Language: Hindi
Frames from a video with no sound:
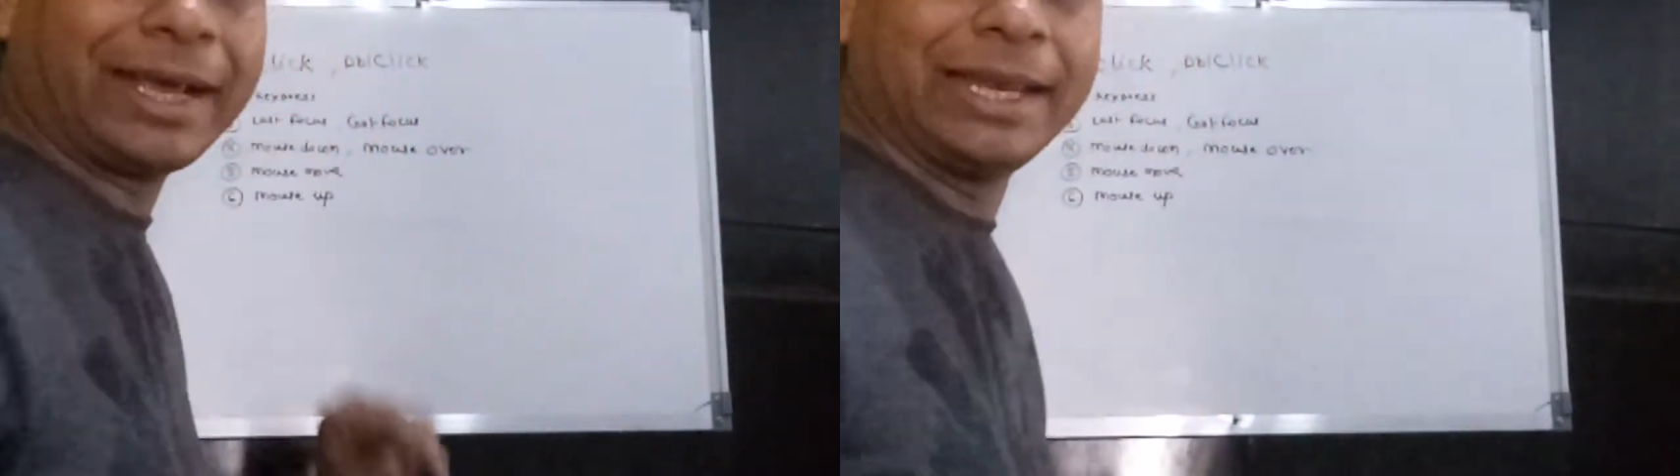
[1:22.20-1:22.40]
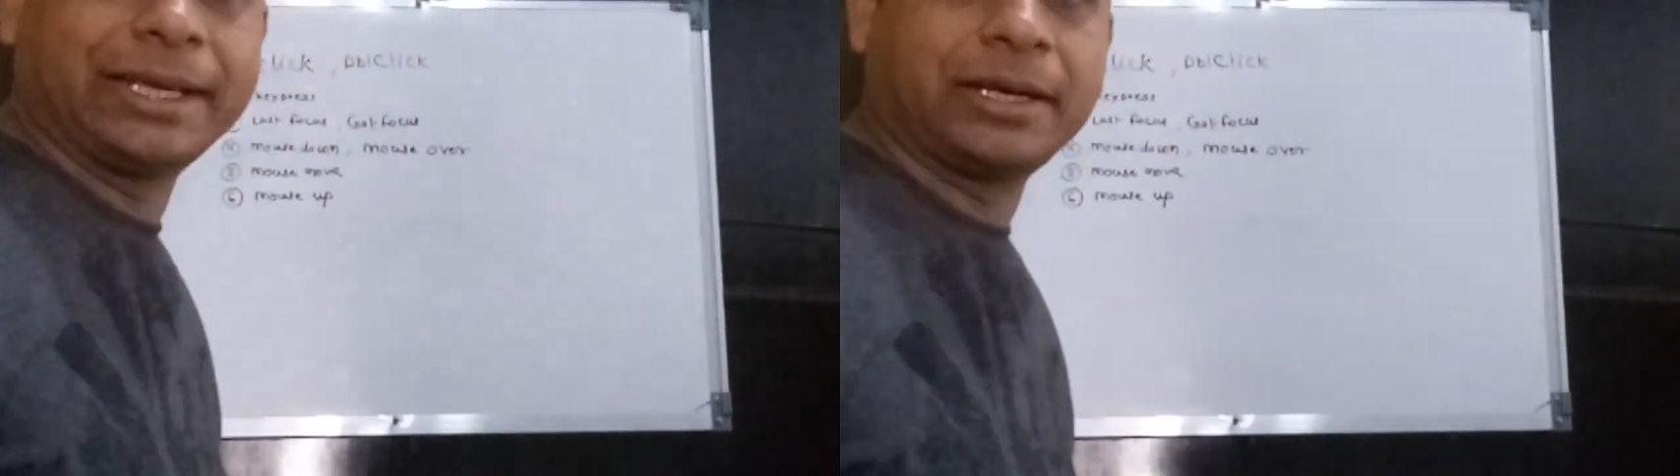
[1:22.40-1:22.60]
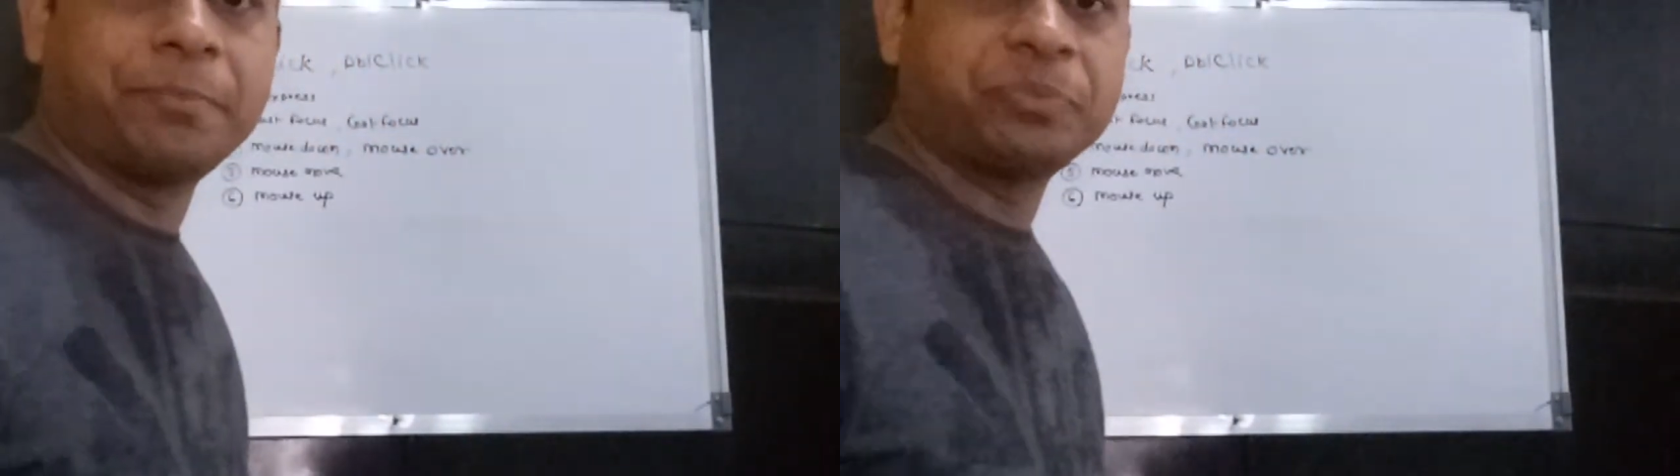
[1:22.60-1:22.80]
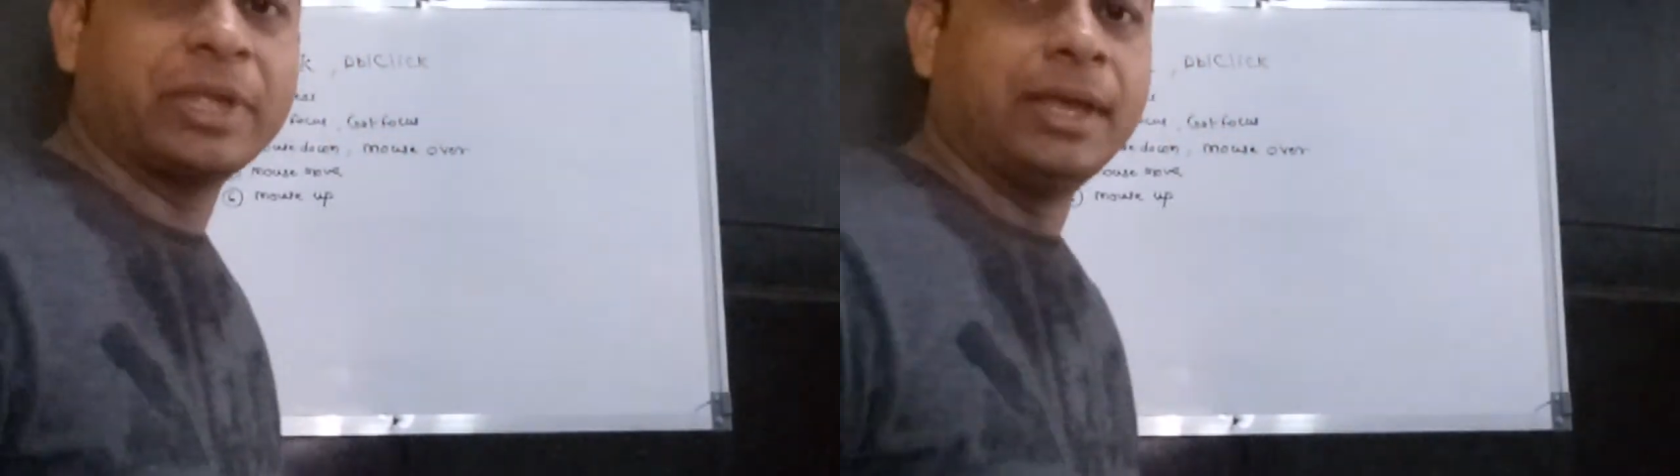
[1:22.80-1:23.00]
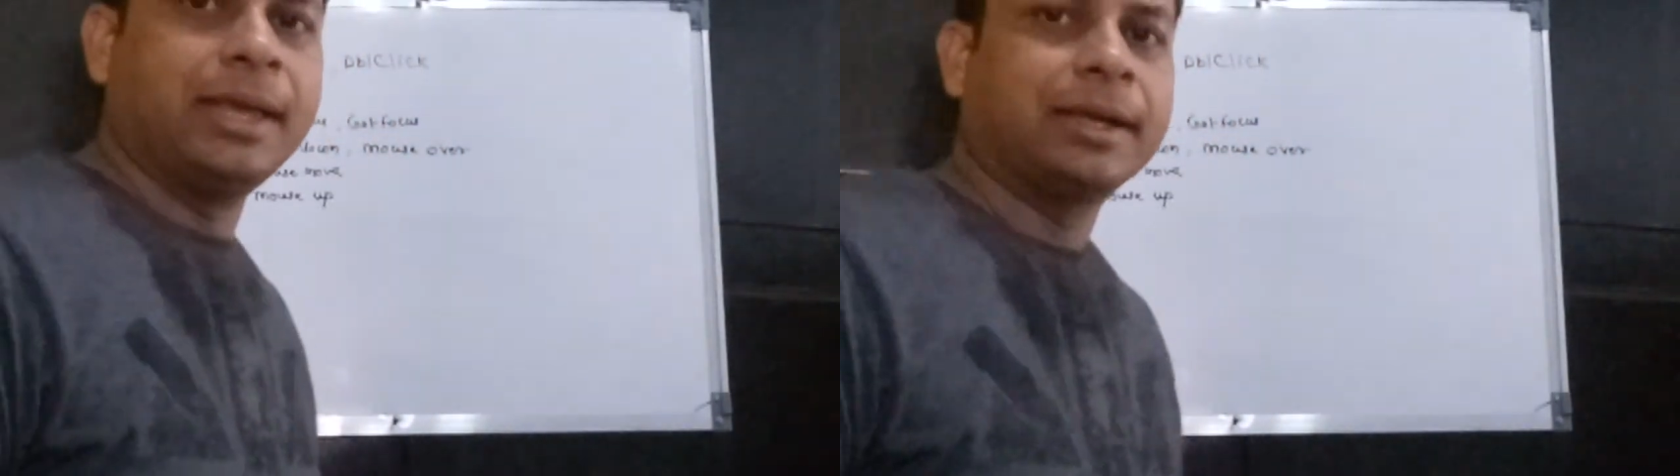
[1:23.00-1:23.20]
है क्लिक
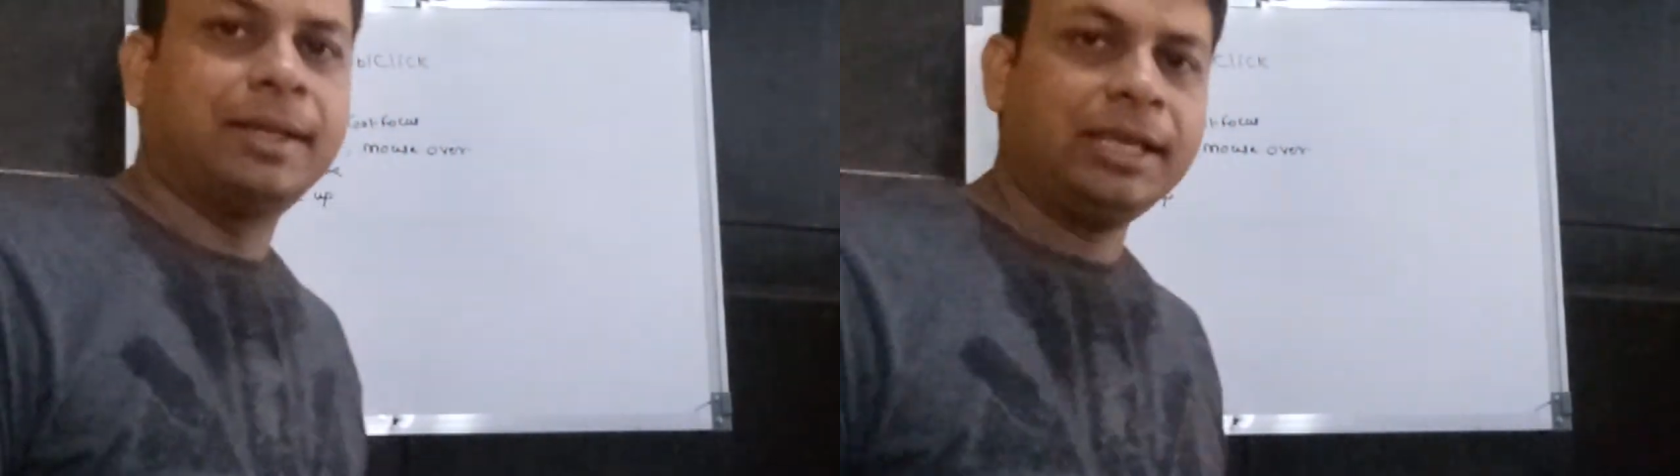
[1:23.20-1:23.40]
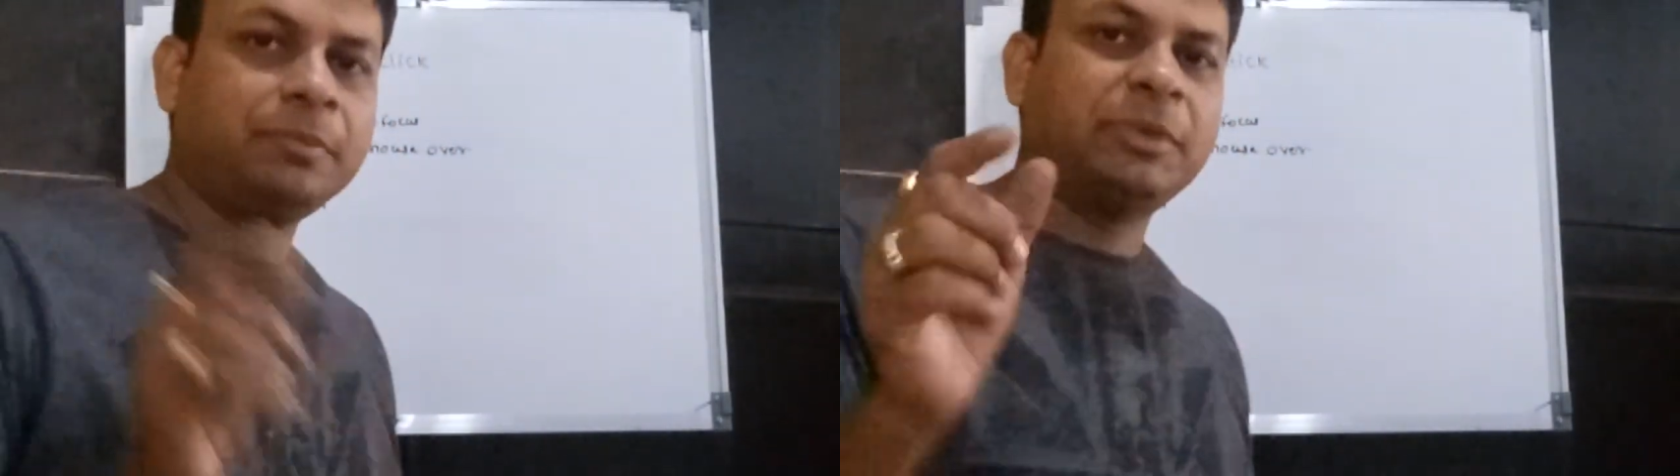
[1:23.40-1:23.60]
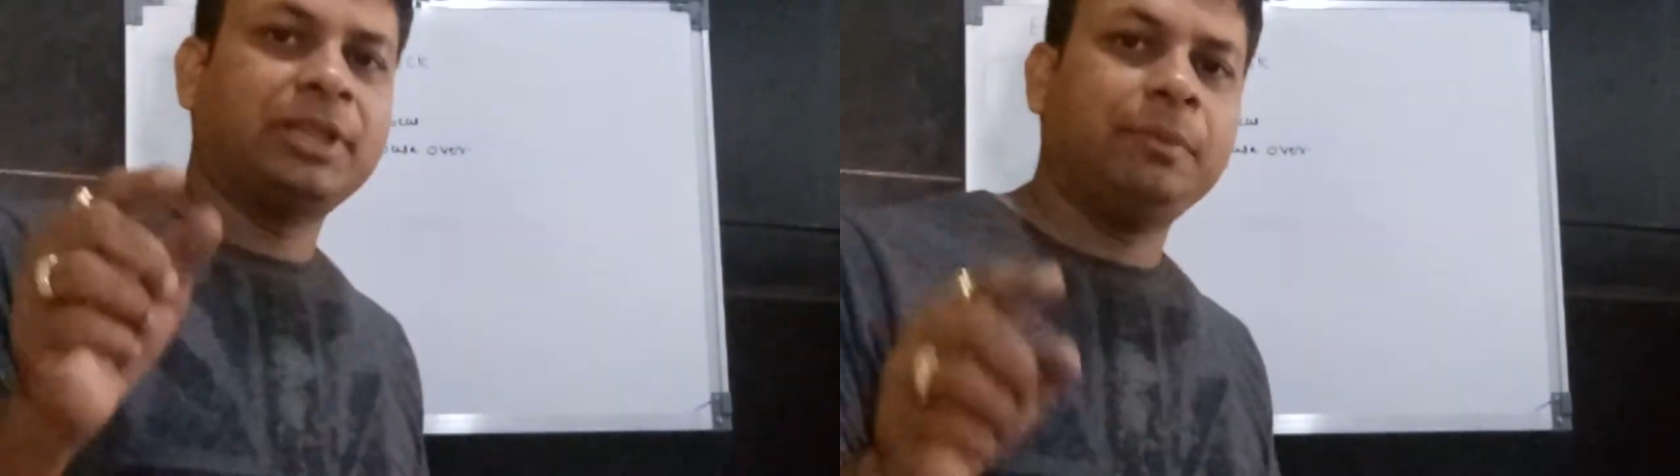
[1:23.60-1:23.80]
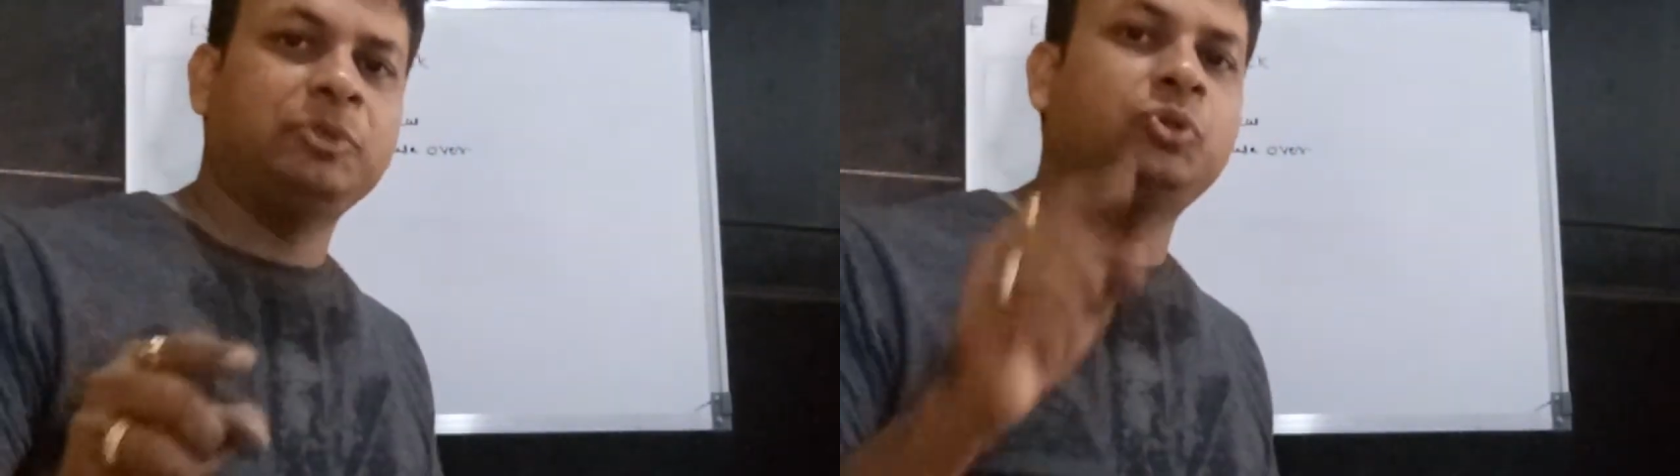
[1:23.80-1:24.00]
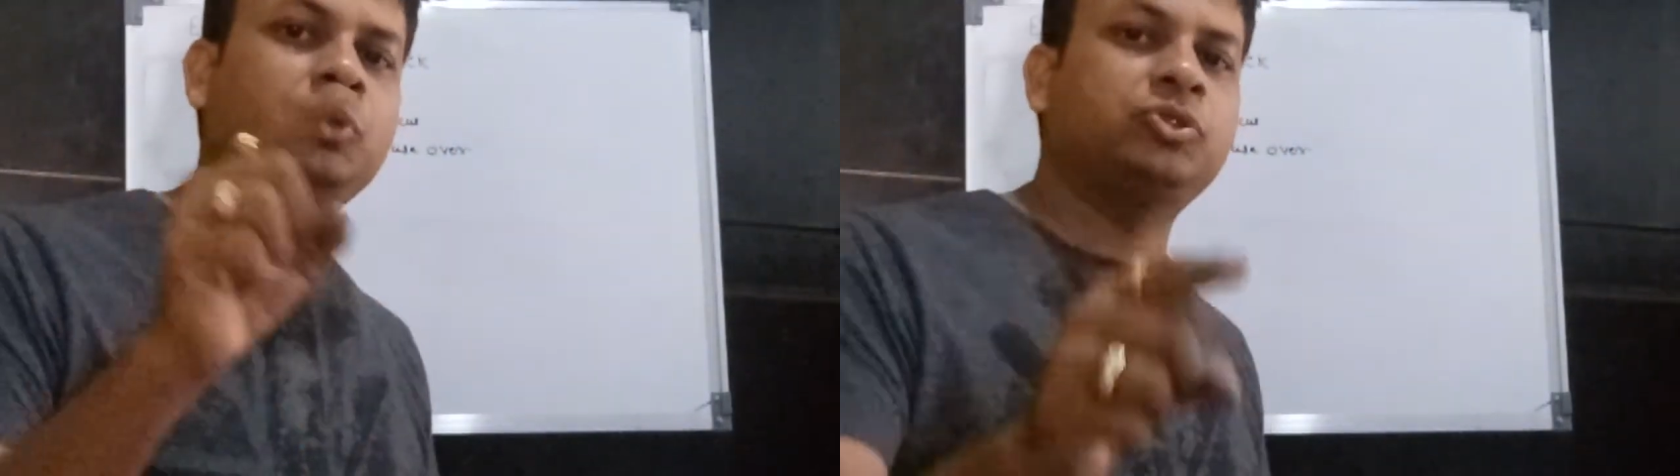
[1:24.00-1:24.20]
क्लिक मतलब
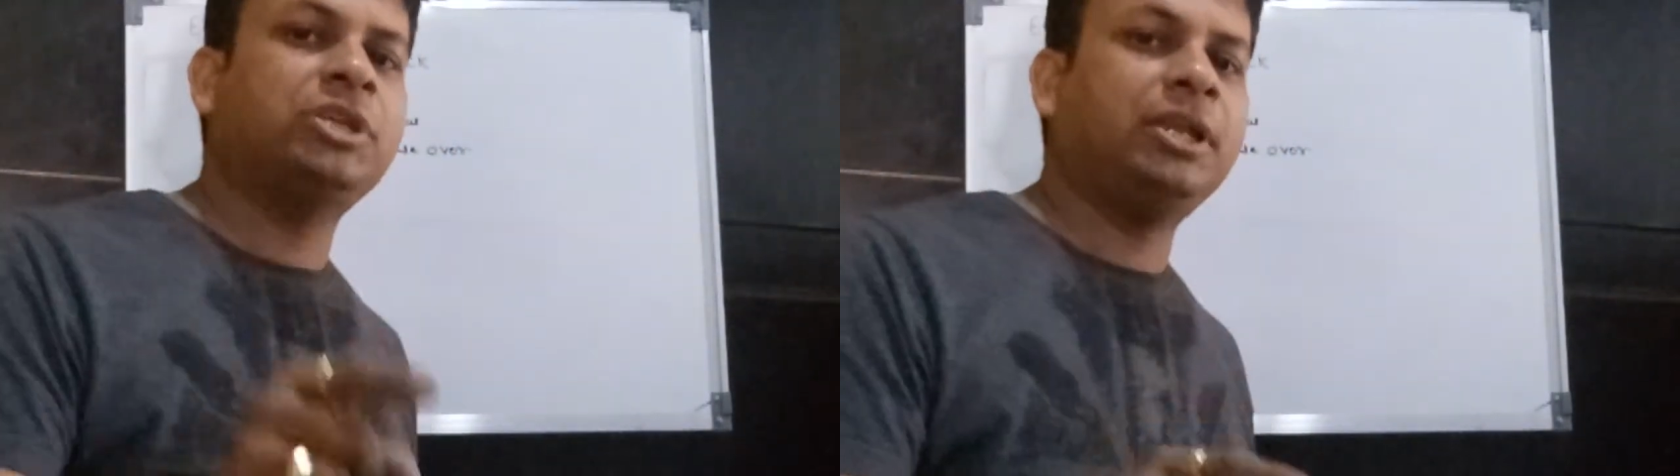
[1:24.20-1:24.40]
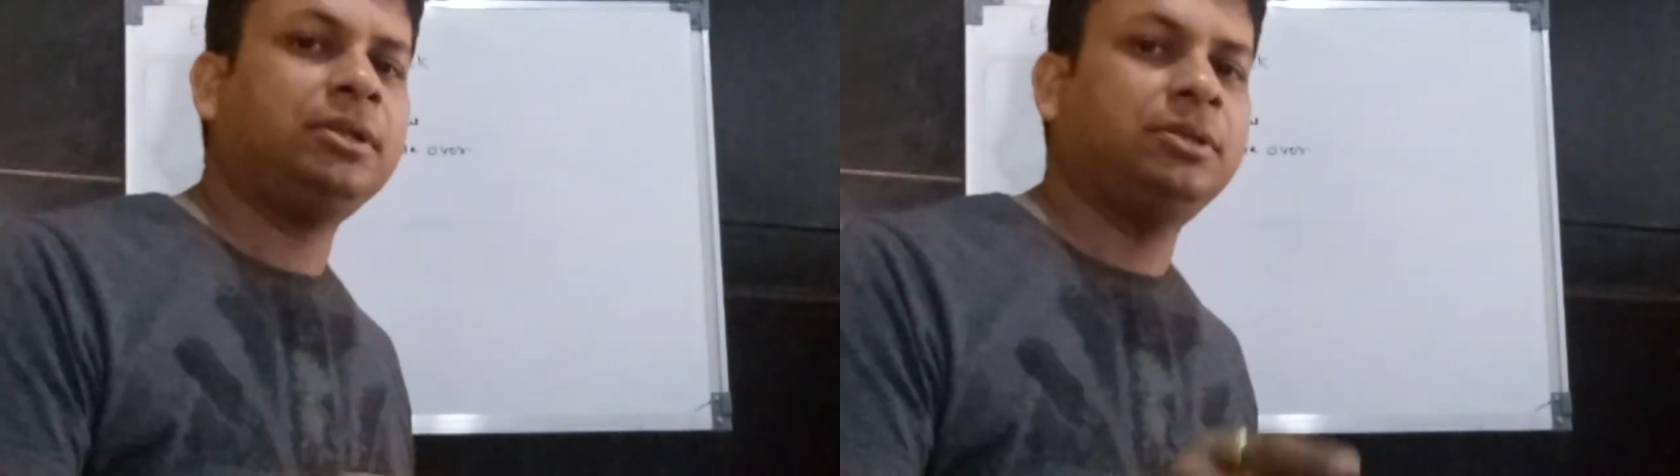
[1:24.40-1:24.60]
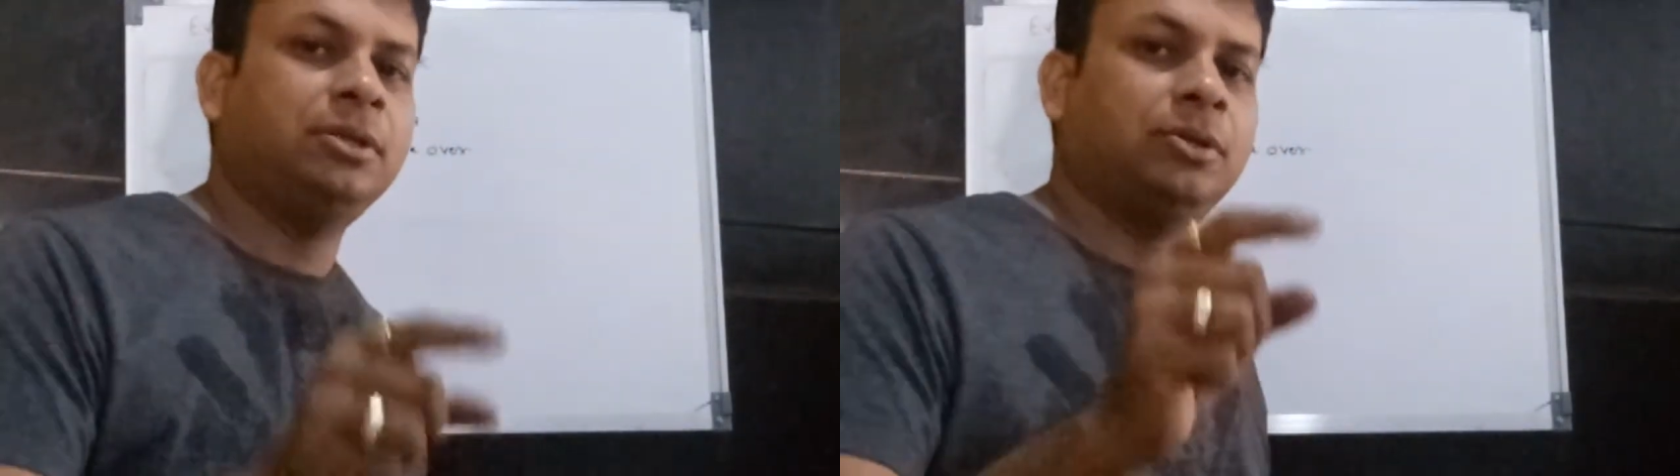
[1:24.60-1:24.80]
यूजर